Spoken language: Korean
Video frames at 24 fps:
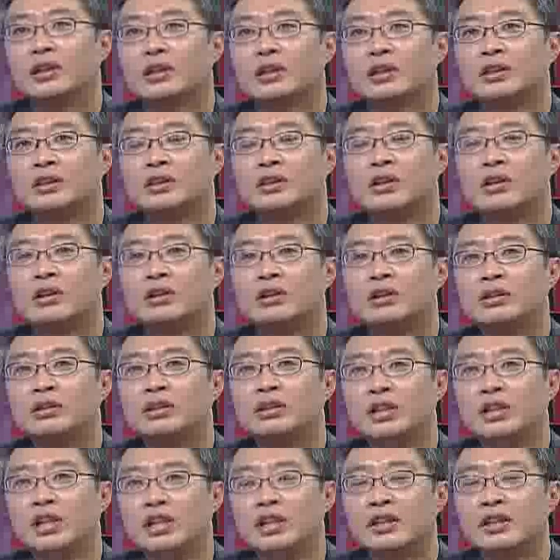그거를
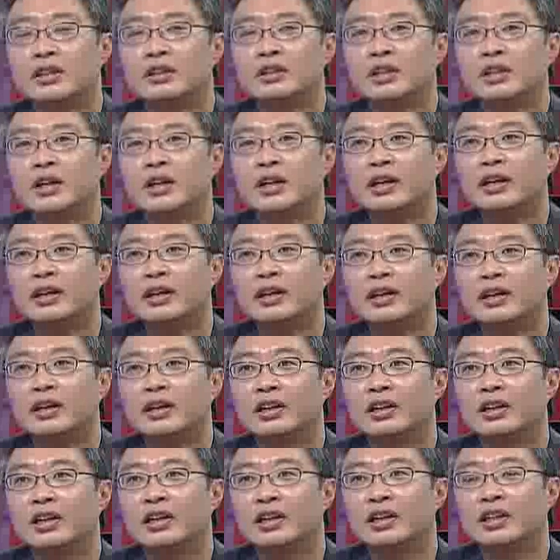늘리는데
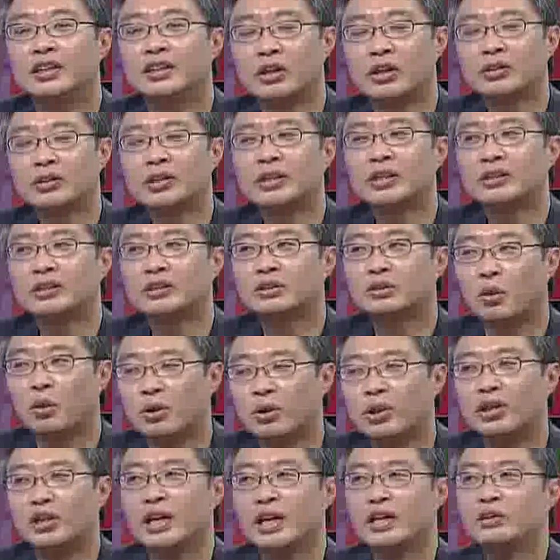기성세대들
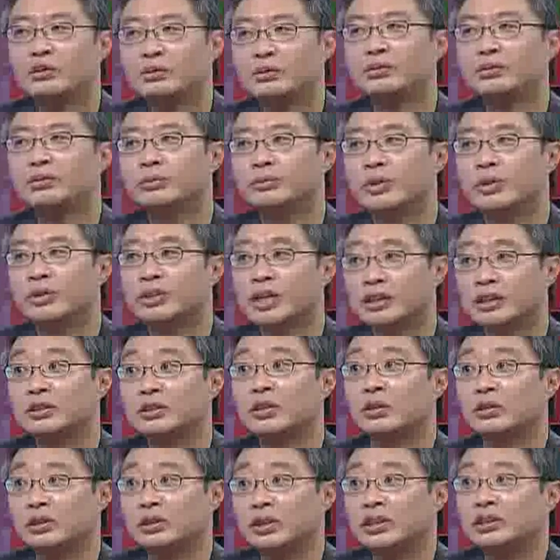동의를 해주면 사실
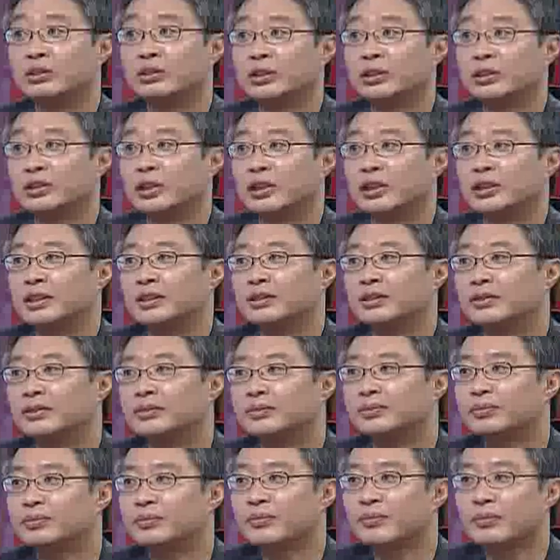더 늘릴 수 있는 거 아니에요.
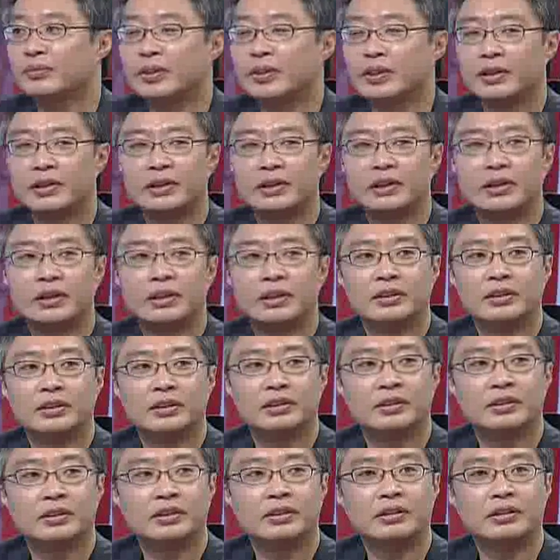그래서
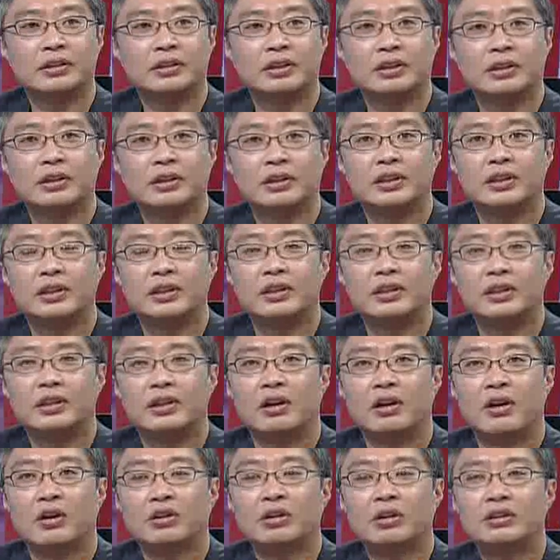그런
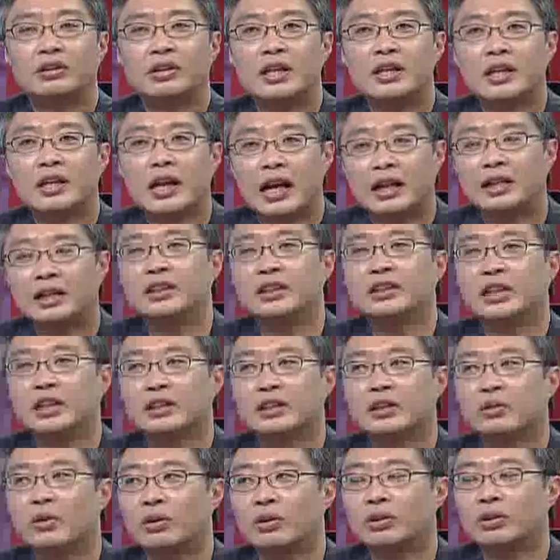어떨 때는 갈등일
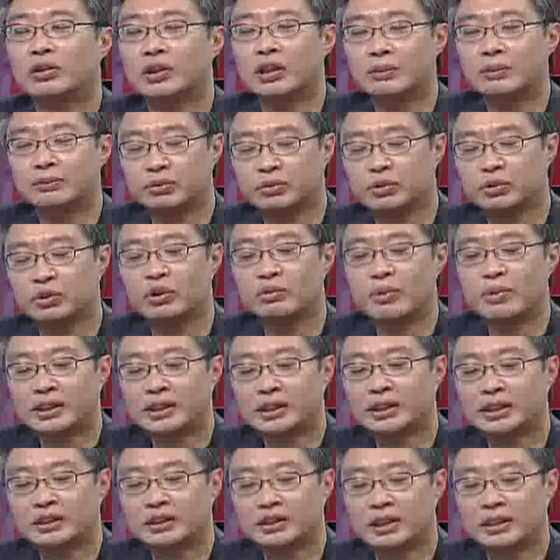거고 어떨 때는 부드러운
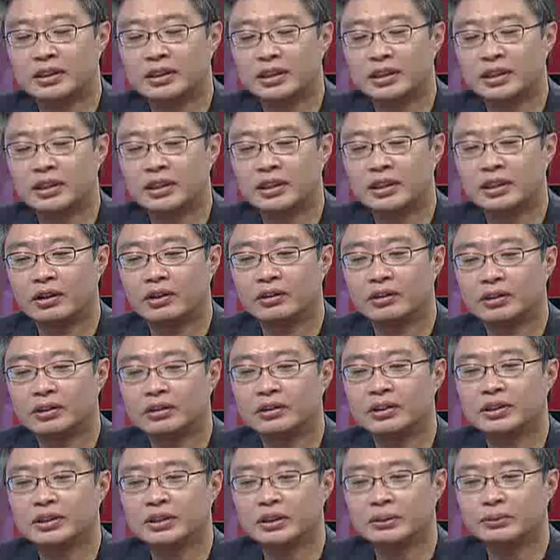방식일 텐데 어쨌든
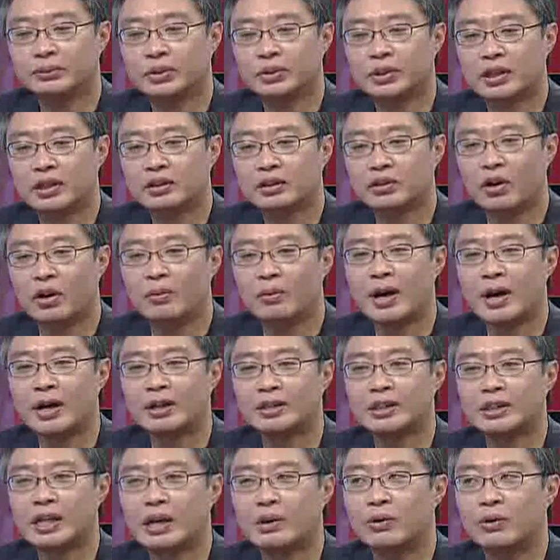지금보다는 더 많은
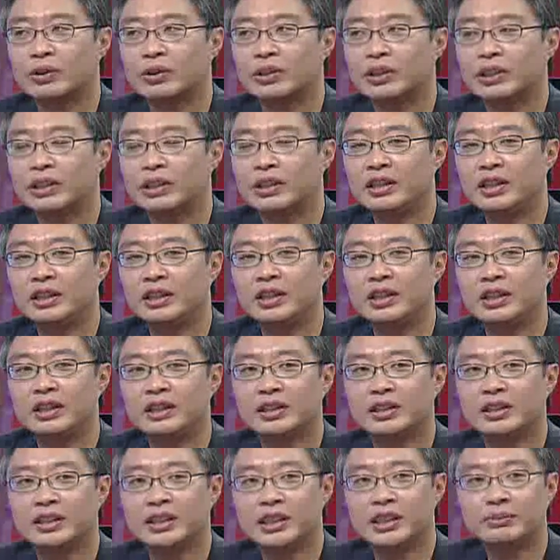자원이
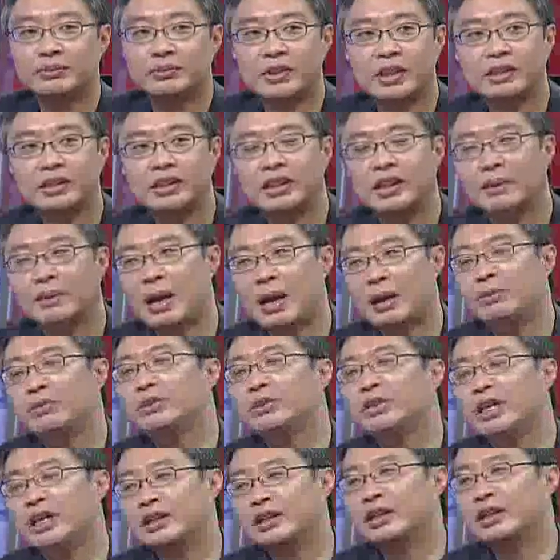20대들에게
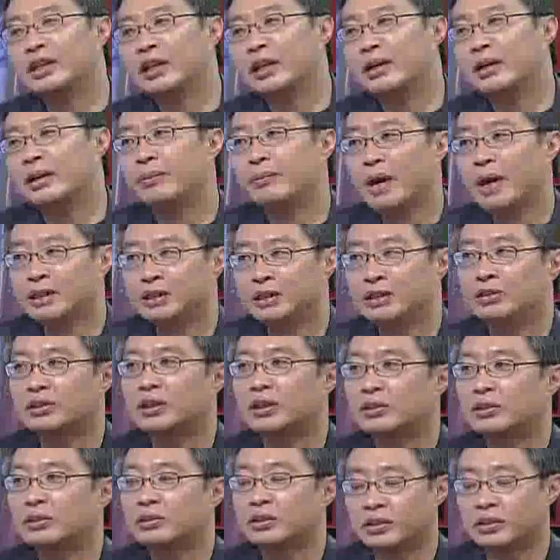배분되는 게 맞을 것
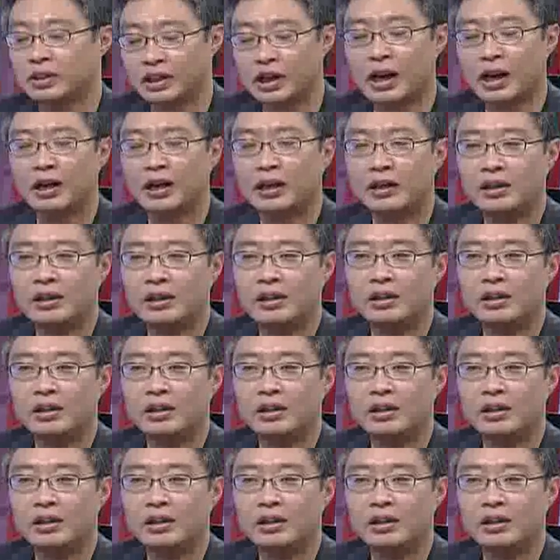같고 그렇게 갈,